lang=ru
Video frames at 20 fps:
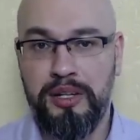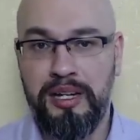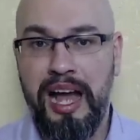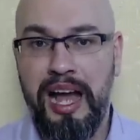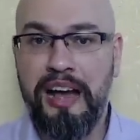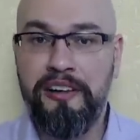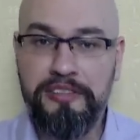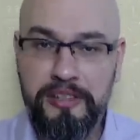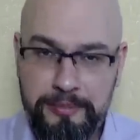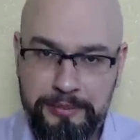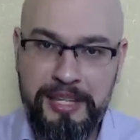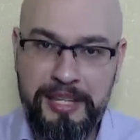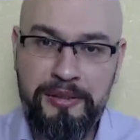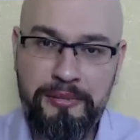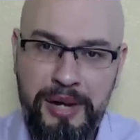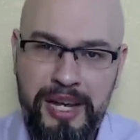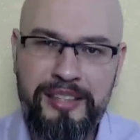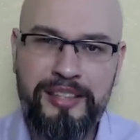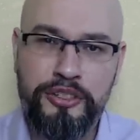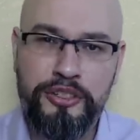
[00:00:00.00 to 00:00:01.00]
А вы
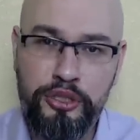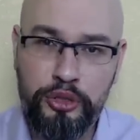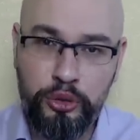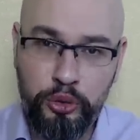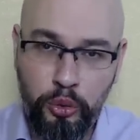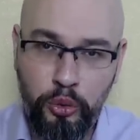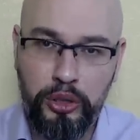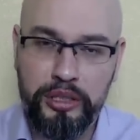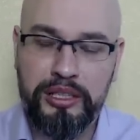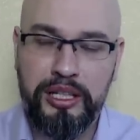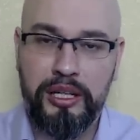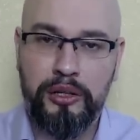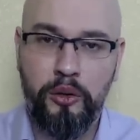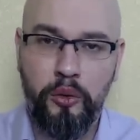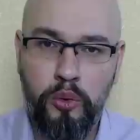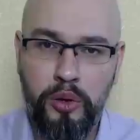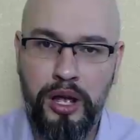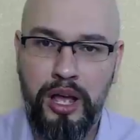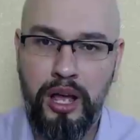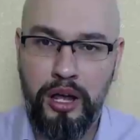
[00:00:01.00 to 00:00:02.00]
понимаете, что
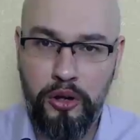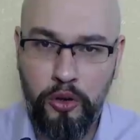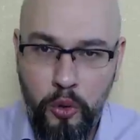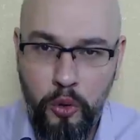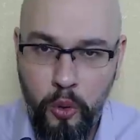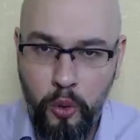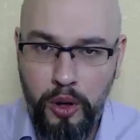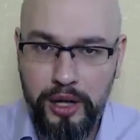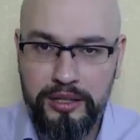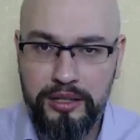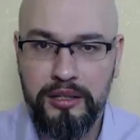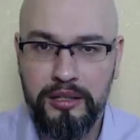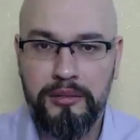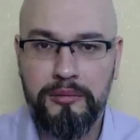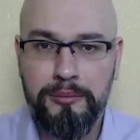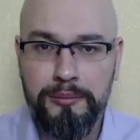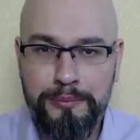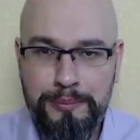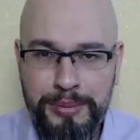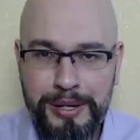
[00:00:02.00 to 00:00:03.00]
такое год
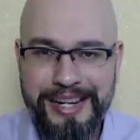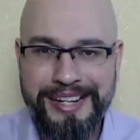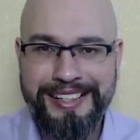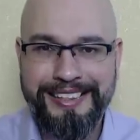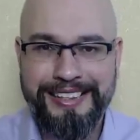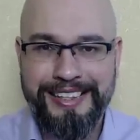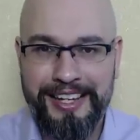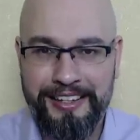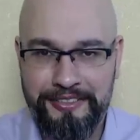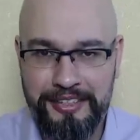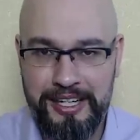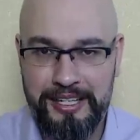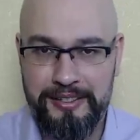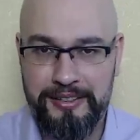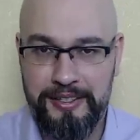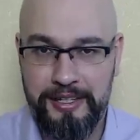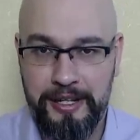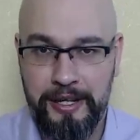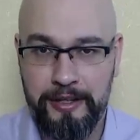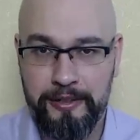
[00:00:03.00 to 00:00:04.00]
быть на
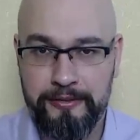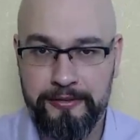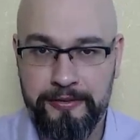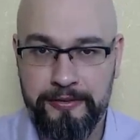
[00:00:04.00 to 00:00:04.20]
войне?